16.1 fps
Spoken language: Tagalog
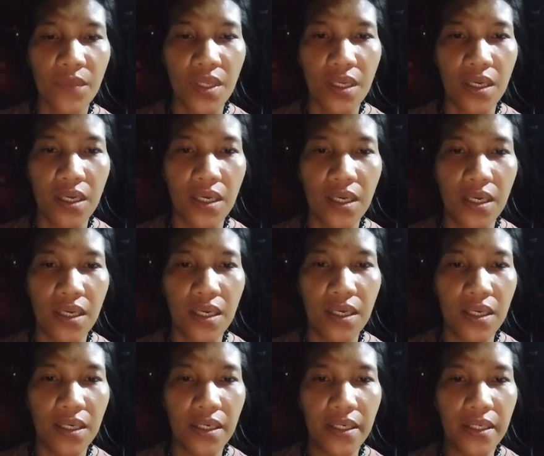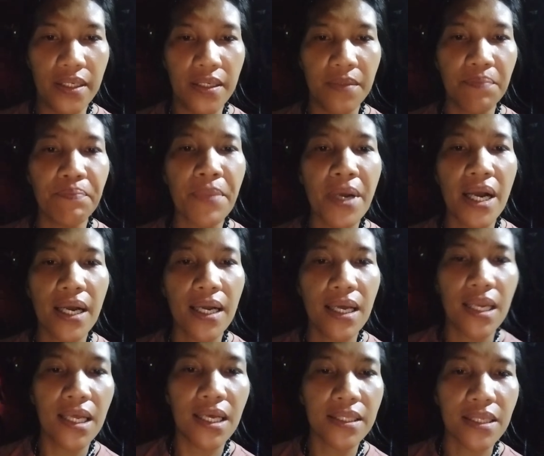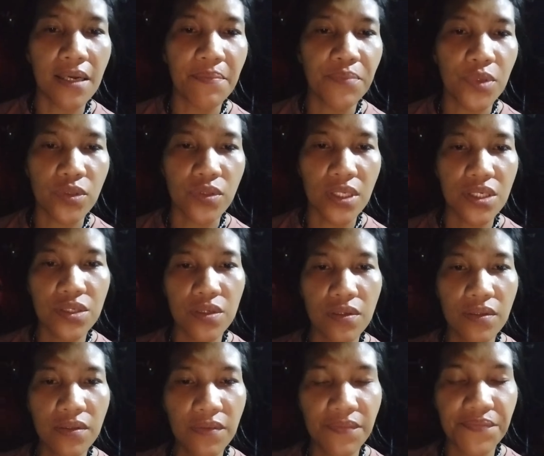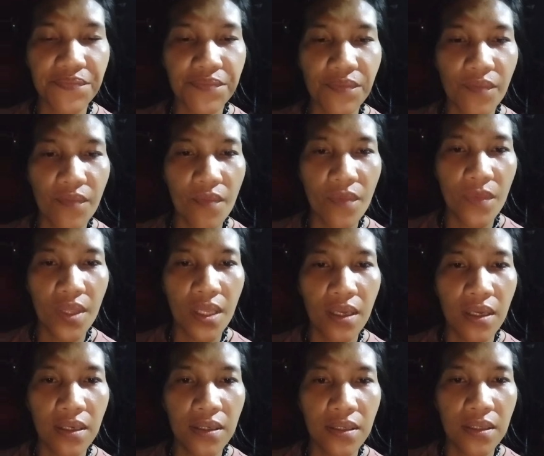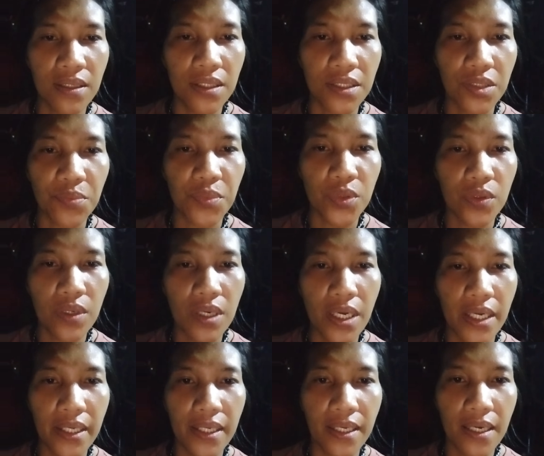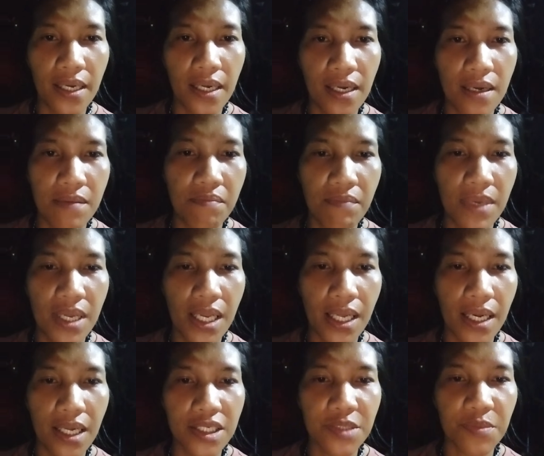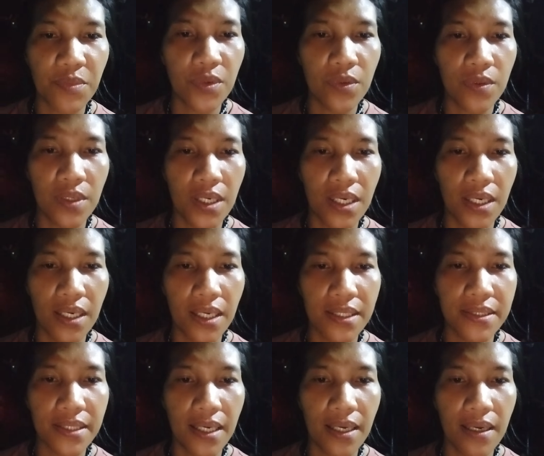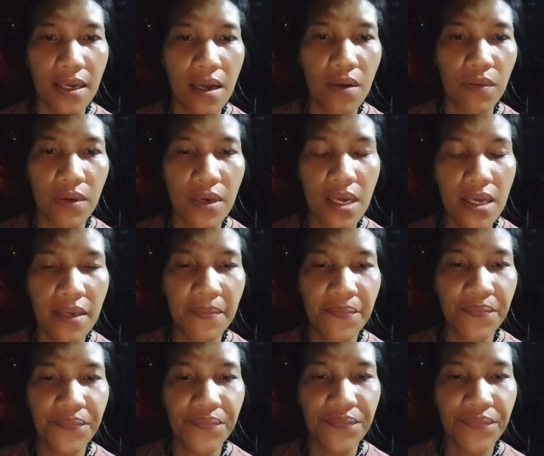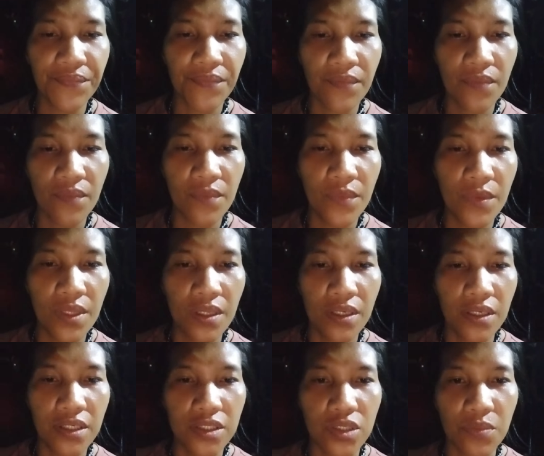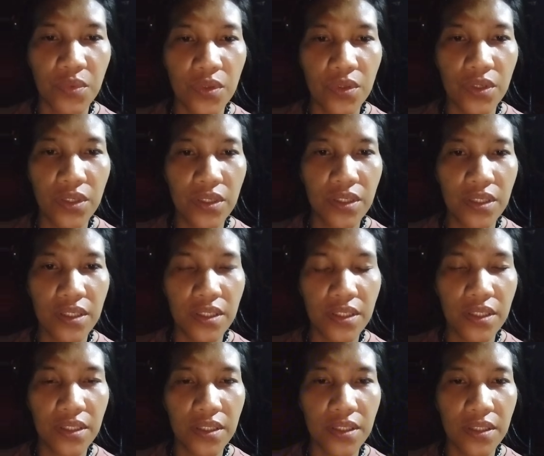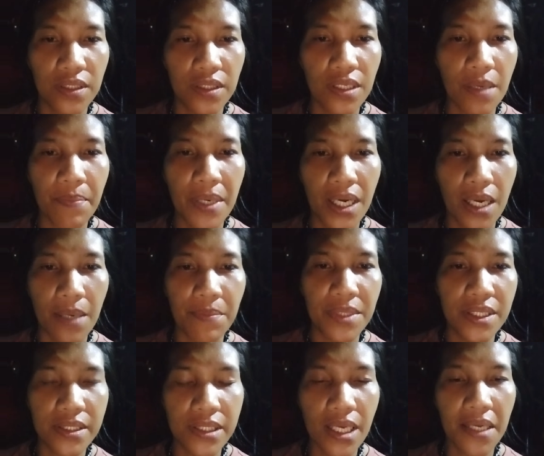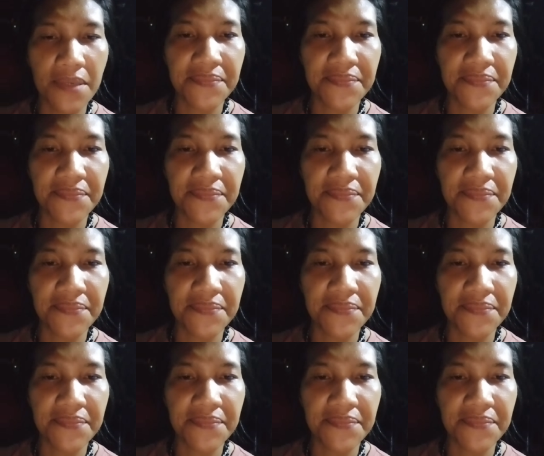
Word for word: uh, pangkalatang protection ito po ay uh, malakas po ang kanyang aura ito po ay napakabisa